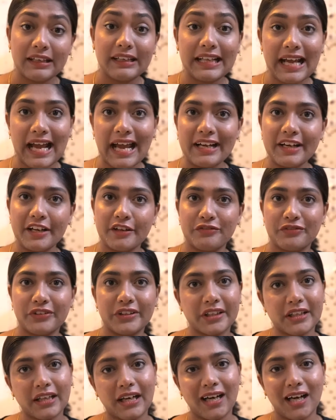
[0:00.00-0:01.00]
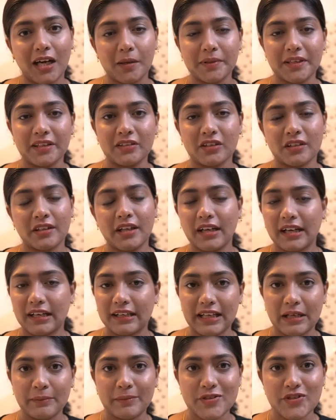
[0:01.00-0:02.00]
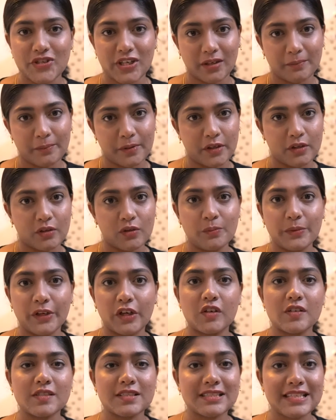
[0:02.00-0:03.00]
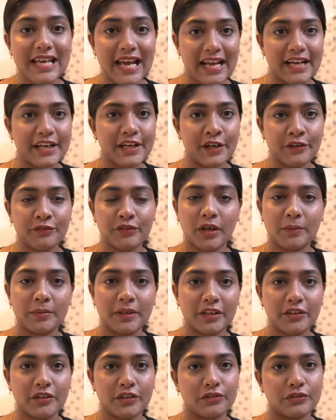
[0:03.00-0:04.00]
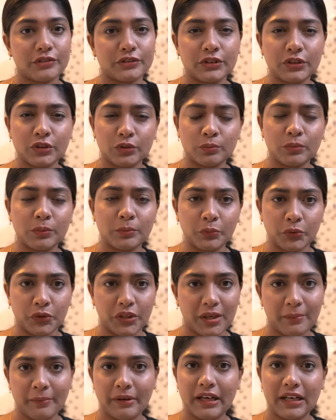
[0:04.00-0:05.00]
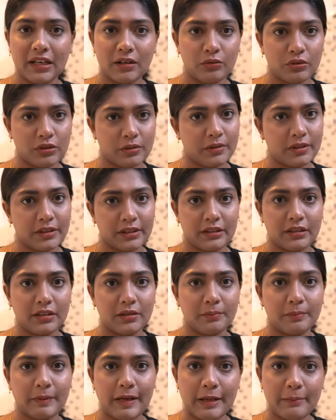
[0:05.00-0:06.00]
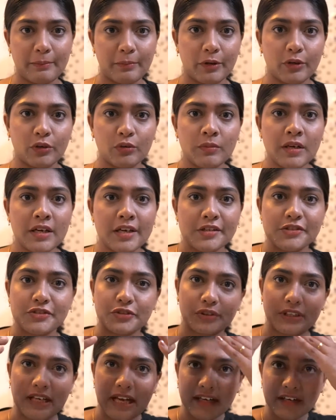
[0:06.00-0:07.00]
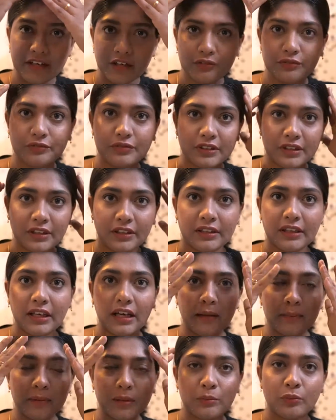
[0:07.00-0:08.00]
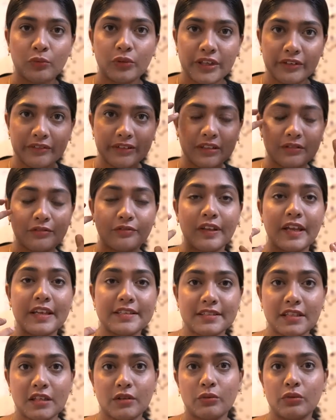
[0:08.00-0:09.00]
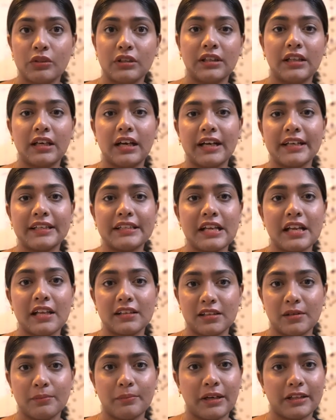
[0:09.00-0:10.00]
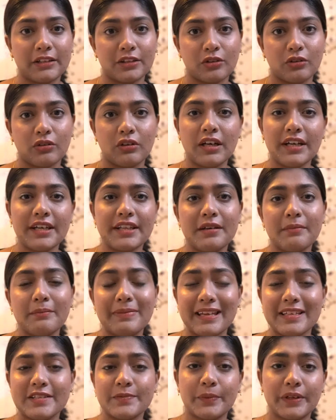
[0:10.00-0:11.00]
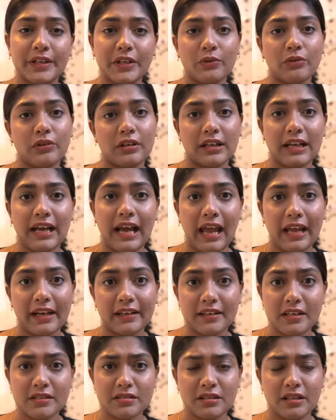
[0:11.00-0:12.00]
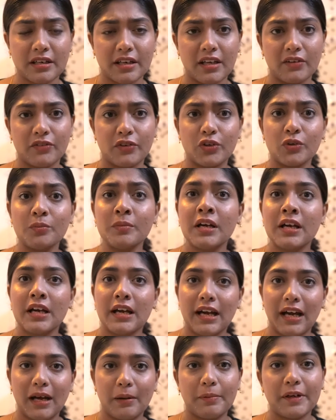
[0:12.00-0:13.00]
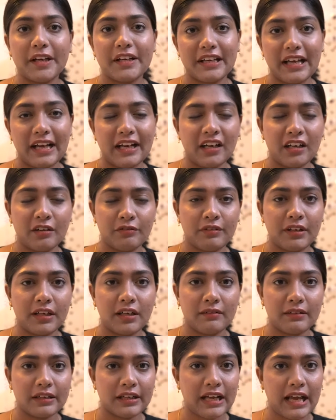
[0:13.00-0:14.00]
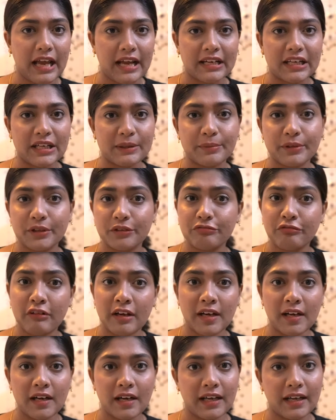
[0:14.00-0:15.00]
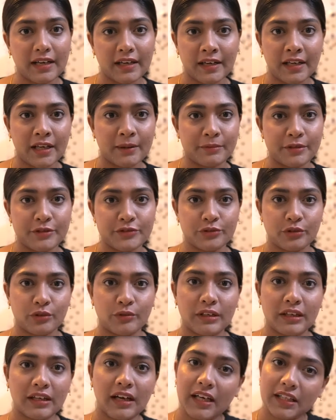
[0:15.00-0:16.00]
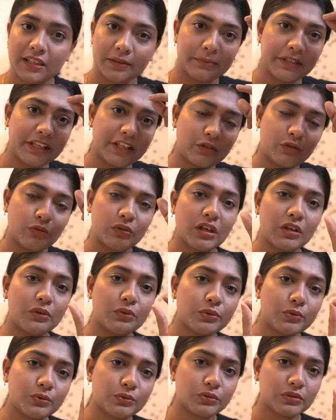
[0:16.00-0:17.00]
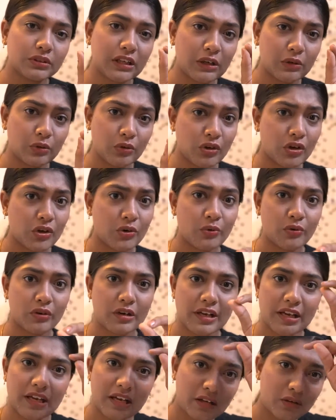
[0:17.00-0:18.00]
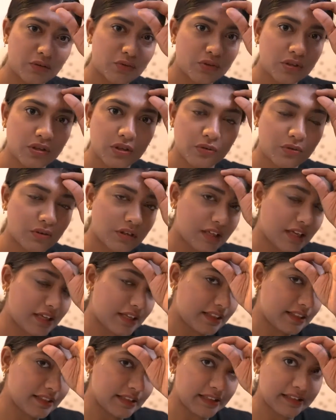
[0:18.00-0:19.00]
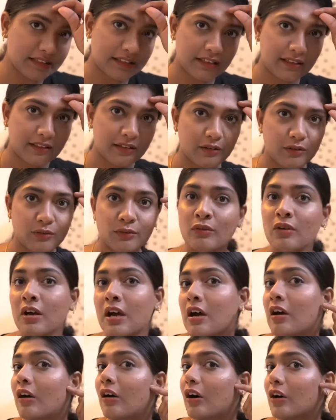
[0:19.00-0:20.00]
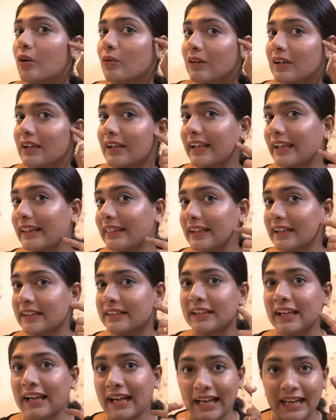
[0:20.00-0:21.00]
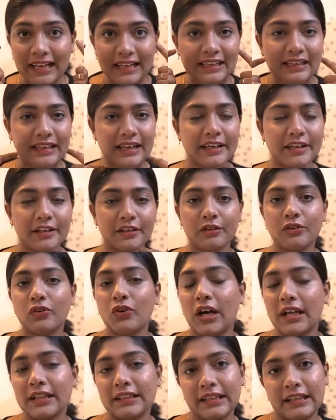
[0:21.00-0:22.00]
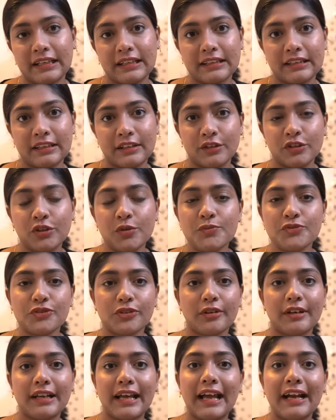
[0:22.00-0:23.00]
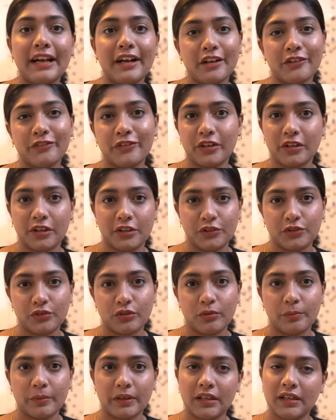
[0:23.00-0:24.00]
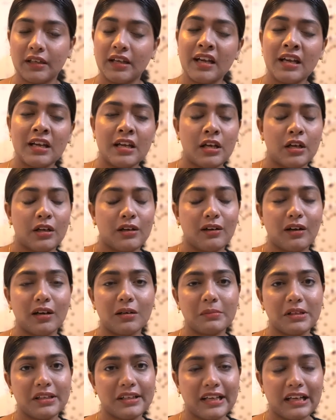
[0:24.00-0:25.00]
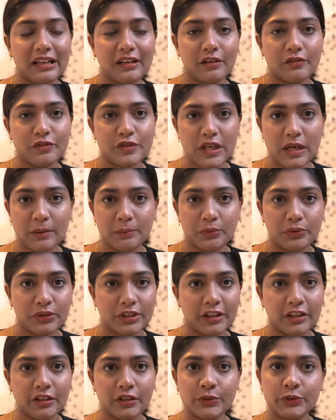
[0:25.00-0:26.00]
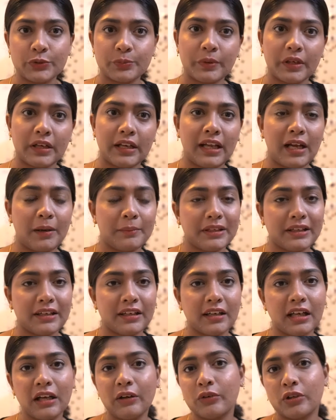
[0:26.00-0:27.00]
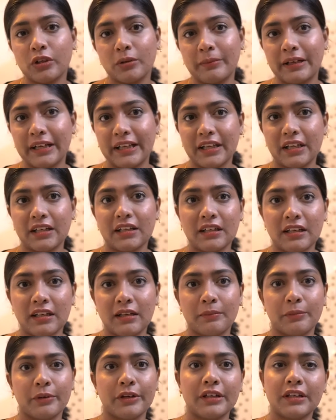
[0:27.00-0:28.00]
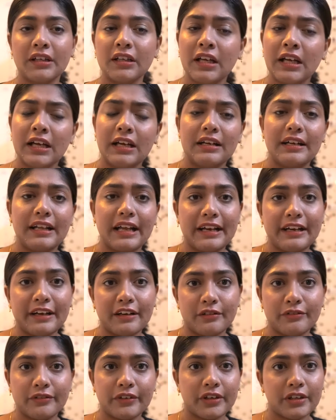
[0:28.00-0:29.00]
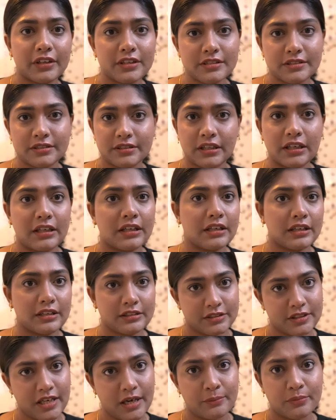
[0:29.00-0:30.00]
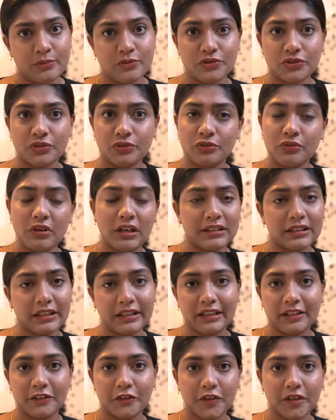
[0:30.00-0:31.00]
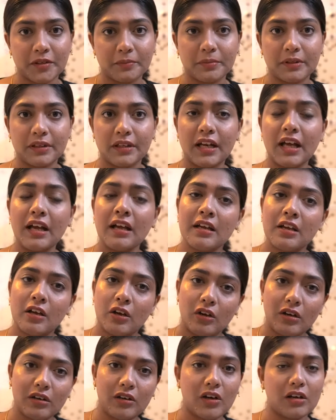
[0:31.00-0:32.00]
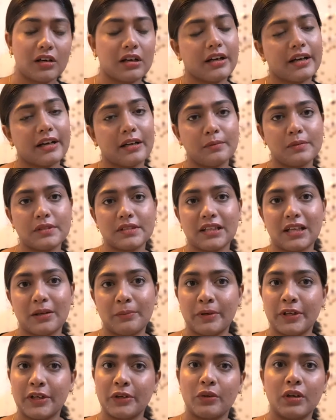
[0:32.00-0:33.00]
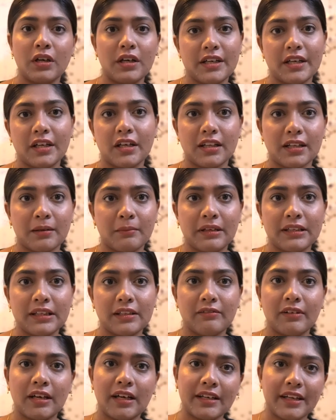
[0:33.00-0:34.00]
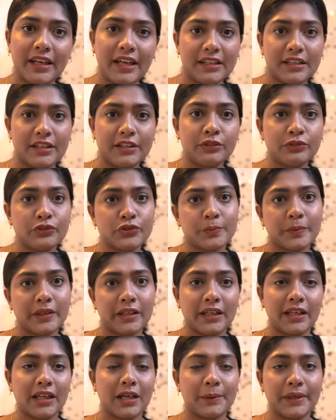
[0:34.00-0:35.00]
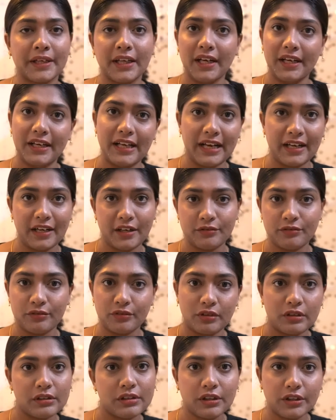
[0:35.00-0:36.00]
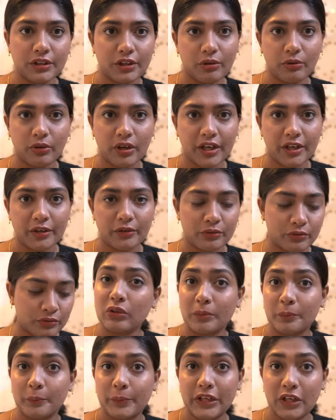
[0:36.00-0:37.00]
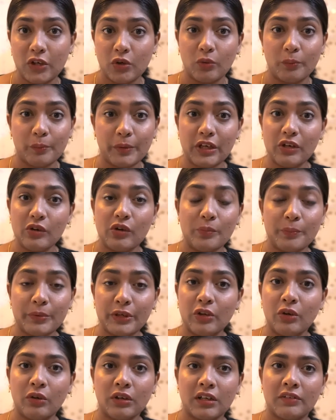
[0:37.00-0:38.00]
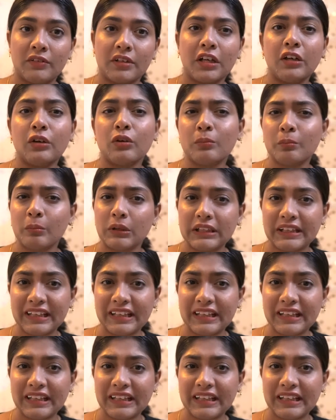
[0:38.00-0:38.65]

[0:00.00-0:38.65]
டேண்ட்ரஃப் இருக்கா அப்படின்றத கட்டாயமாக செக் பண்ணணும் பிகாஸ் டேண்ட்ரஃப் அப்படின்றது வந்து ரொம்ப முக்கியமான ஒரு இது ப்ளே பண்ணும் ஸோ டேண்ட்ரஃப் இருக்குதா அப்புறம் முடி வந்து ஃபேஸில் உழுகுதா இது எல்லாத்தையும் பார்த்துக்கோங்க இதை பேஸ் பண்ணி உங்களுக்கு ஆக்னேஸ் நிறைய வரும் அப்படி டேண்ட்ரஃபால் வர ஆக்னே பேர் ஃபங்கல் ஆக்னே அப்படின்னு சொல்லுவாங்க அது எப்படி இருக்கும்னா குறுக்குறுனா குருண குருணையாக குருண குருணையாக இந்த இடத்துல இருக்கும் அவர் உங்களுக்கு எந்த இடத்துல ஹேர் லைன் இருக்கோ அந்த இடத்துல இருக்கும் ஸோ டேண்ட்ரஃபை கண்ட்ரோல் பண்ணுங்கள் நார்மல் டேண்ட்ரஃப் ஷாம்பூ நீங்கள் யூஸ் பண்ணலாம் அப்படி இல்லைனா ஒரு மெடிக்கலில் போயிட்டு டேண்ட்ரஃபுக்குன்னு சில ஷாம்பூஸ் இருக்கும் அதை நீங்கள் ட்ரை பண்ணலாம் டாக்டர்கிட்ட ப்ரிஸ்கிரைப் பண்ணி கூட நீங்கள் அந்த மாதிரி வாங்கி அதை யூஸ் பண்ணிங்க அப்படின்னா டேண்ட்ரஃப் உங்களுக்கு க்யூர் ஆகிடும் உங்கள் பில்லோ பில்லோ பில்லோ கவரை ரொம்ப